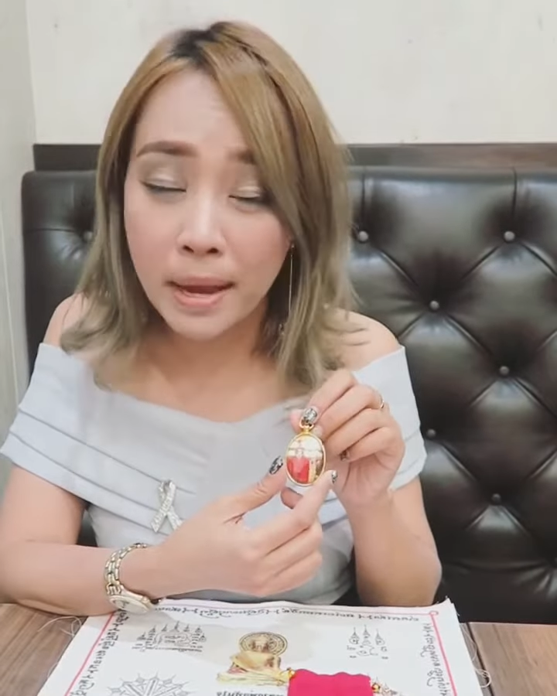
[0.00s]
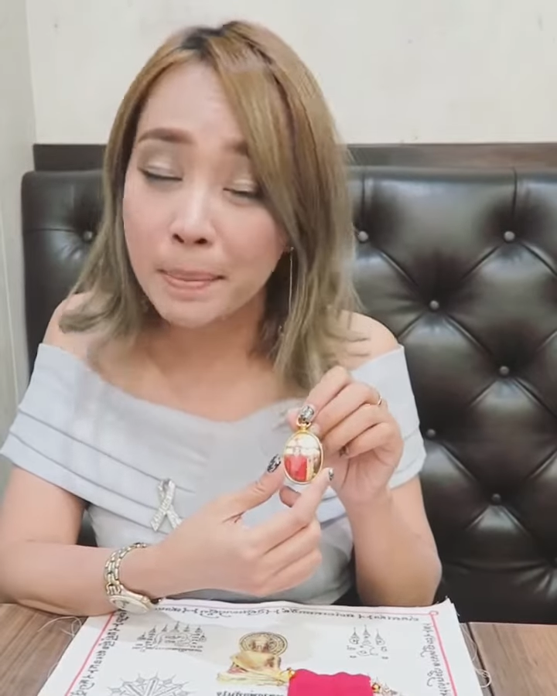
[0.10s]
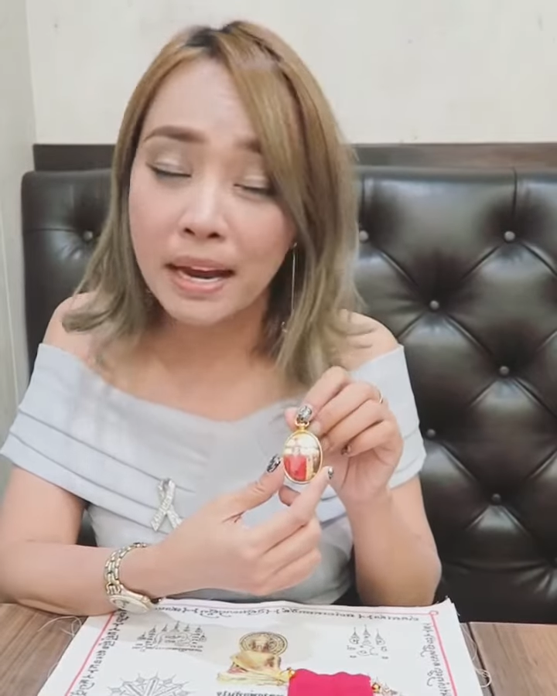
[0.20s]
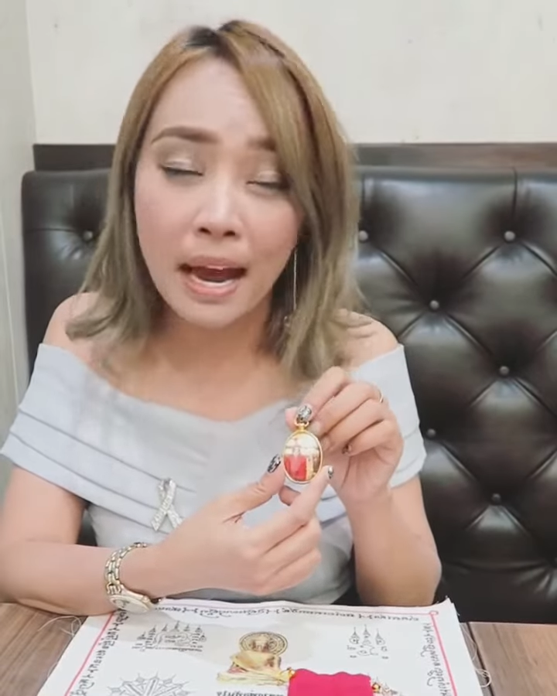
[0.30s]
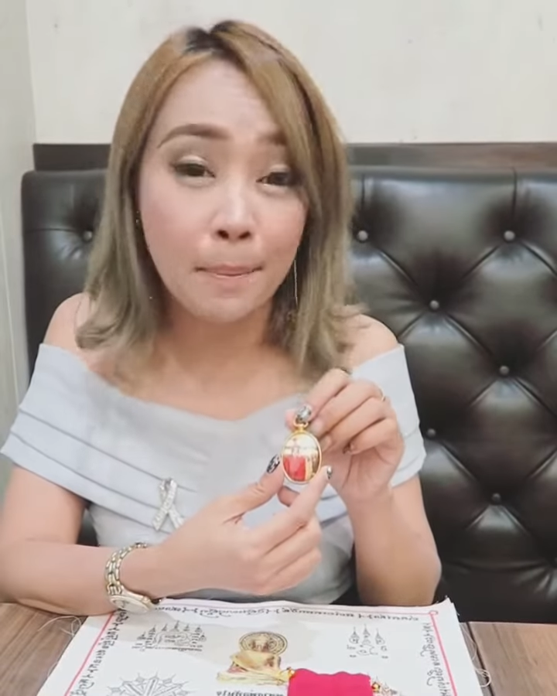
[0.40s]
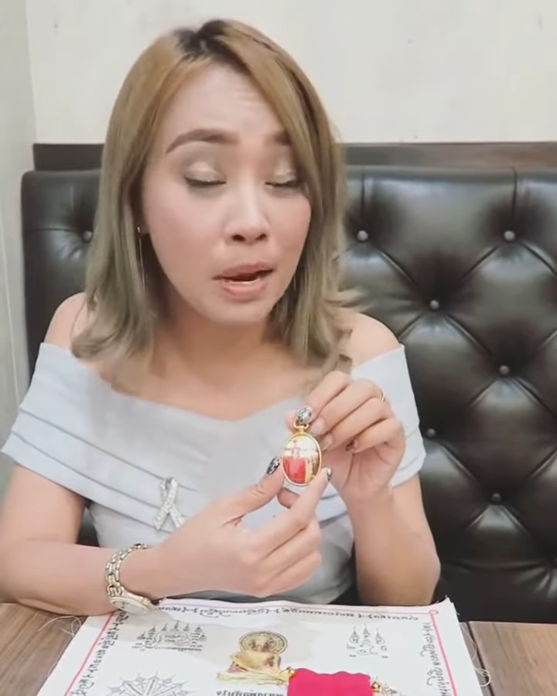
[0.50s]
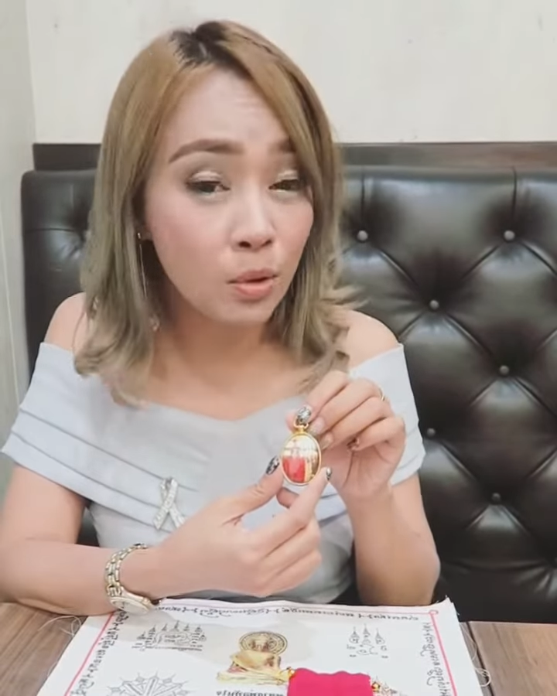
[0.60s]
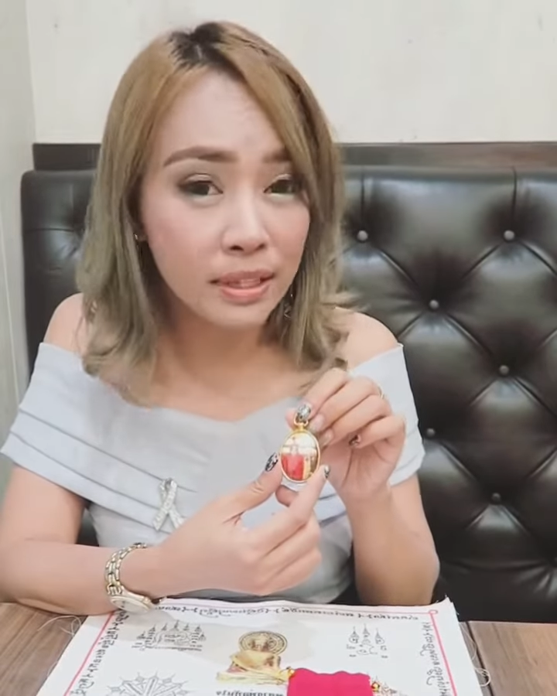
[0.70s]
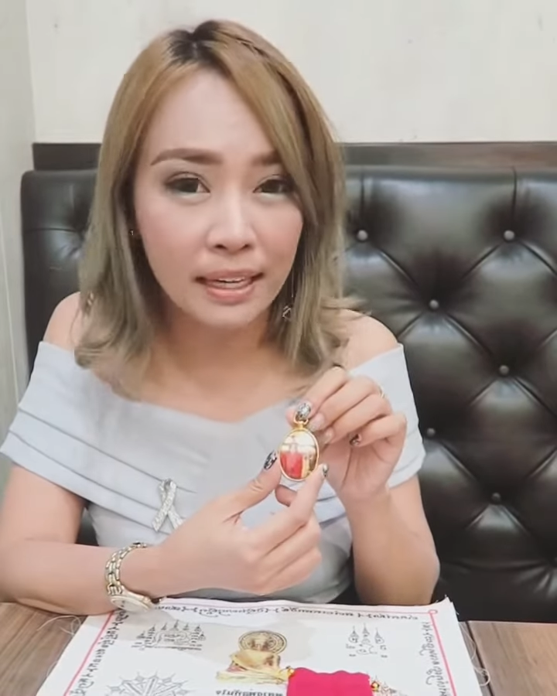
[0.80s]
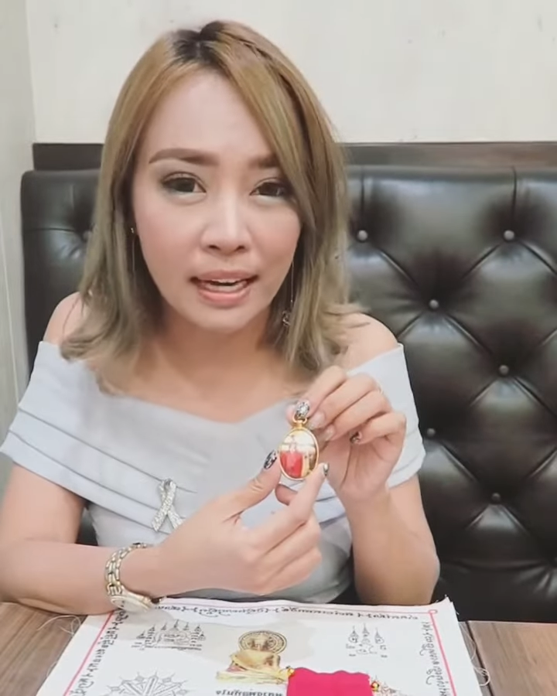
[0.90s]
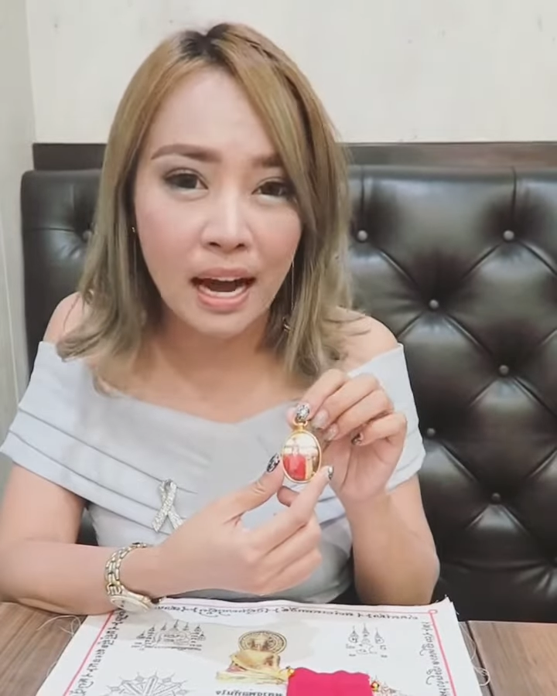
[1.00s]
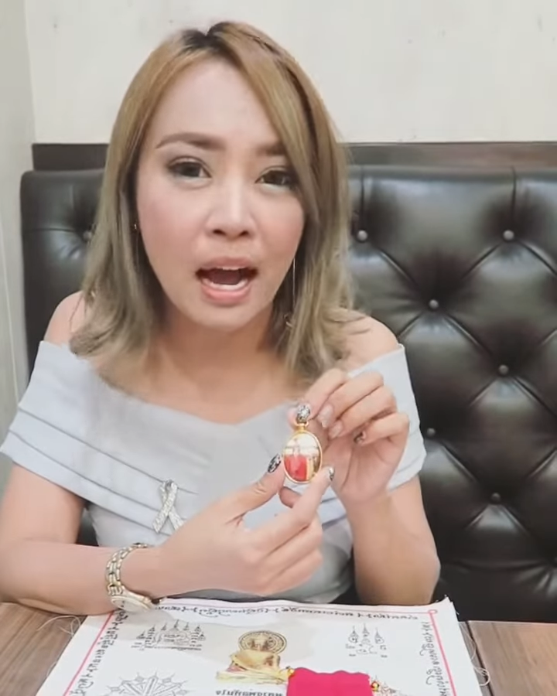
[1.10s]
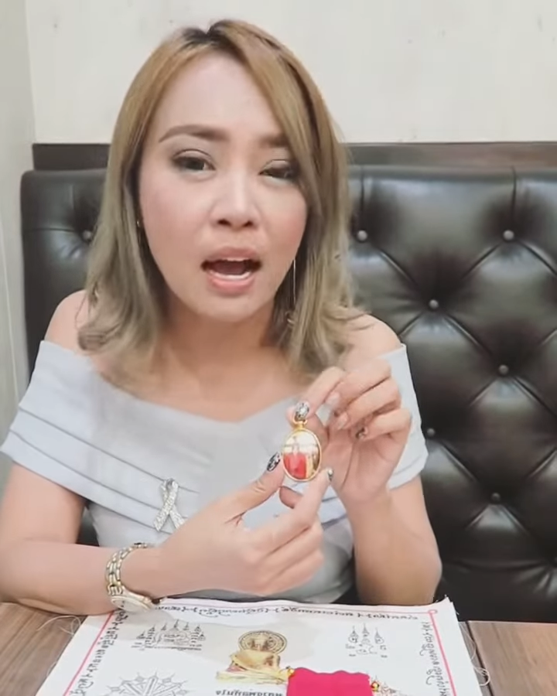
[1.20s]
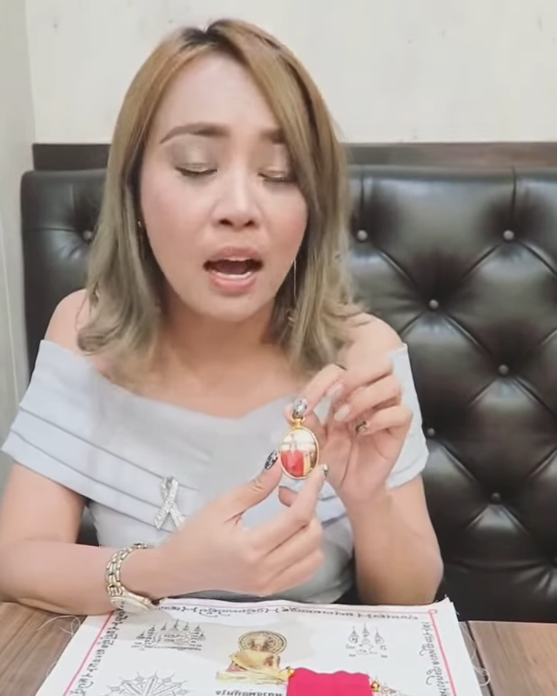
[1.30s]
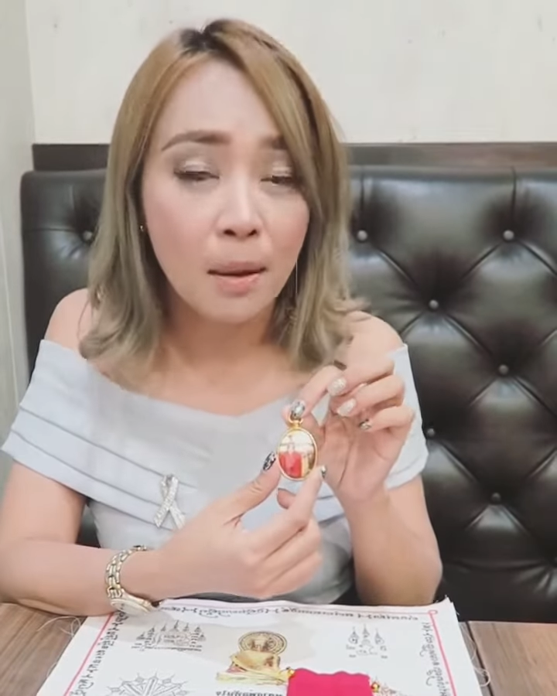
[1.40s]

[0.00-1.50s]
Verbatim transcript: ไม่มีใครไม่รู้จักนะคะ